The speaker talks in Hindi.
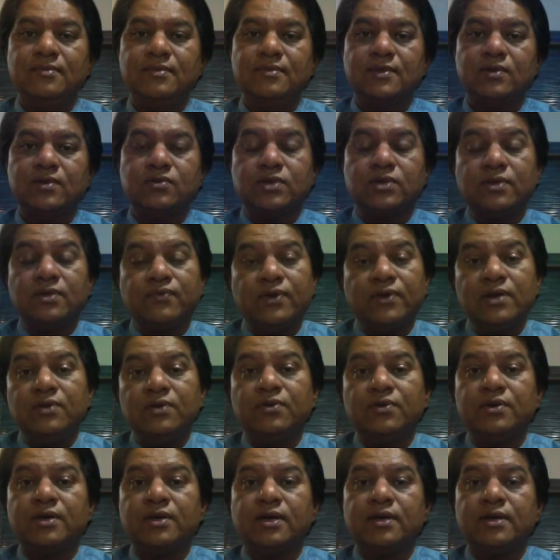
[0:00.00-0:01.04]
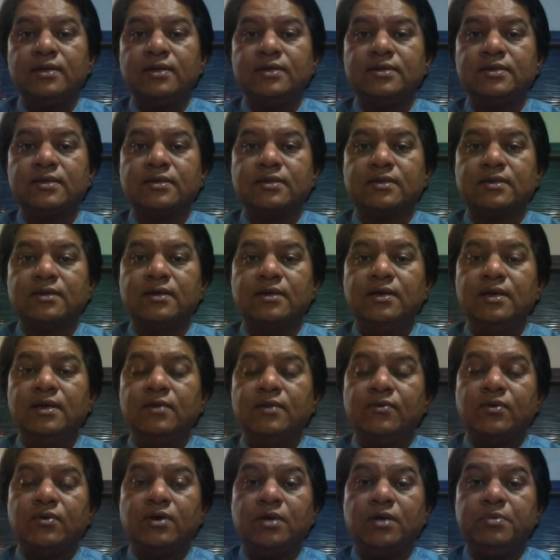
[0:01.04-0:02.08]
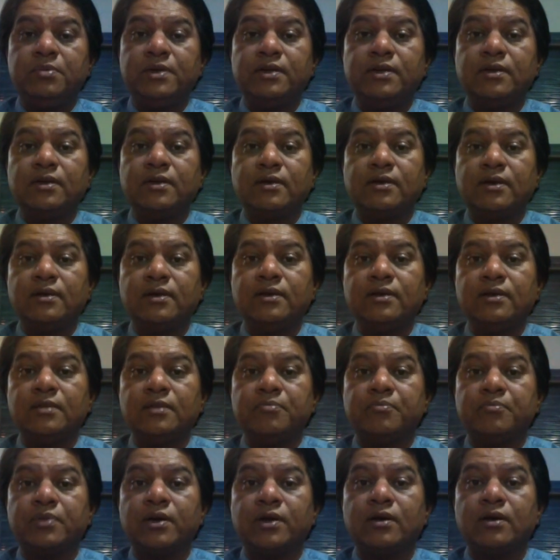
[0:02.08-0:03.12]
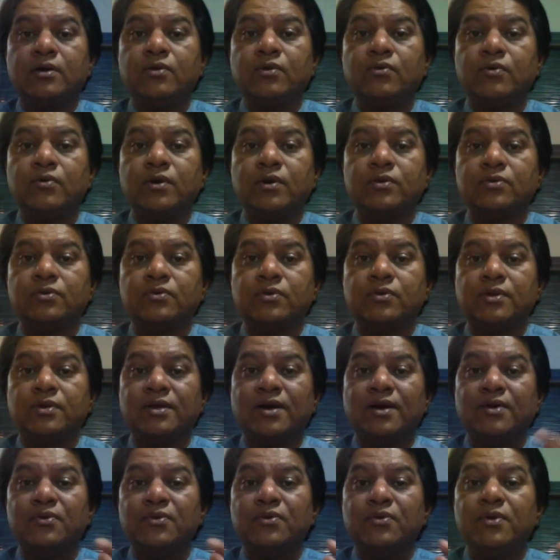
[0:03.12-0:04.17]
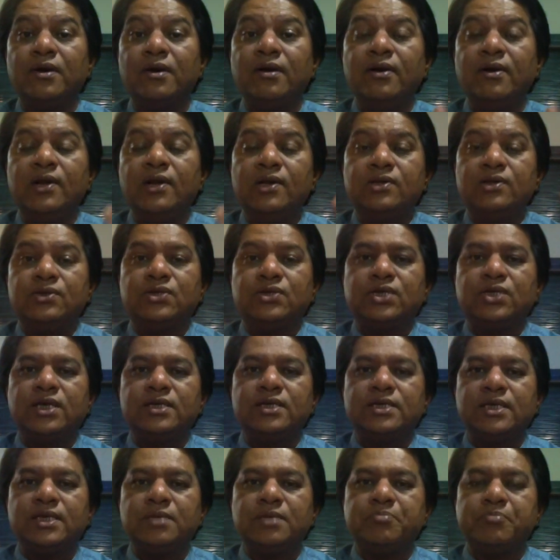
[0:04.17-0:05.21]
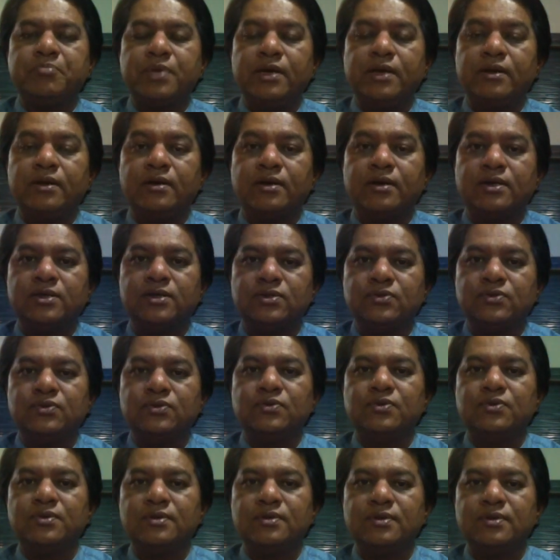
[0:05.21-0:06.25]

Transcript: उसका फल कोई खा नहीं सकता वो कबीर ने कहा ना कि बड़ा हुआ तो क्या हुआ जैसे पेड़ खजूर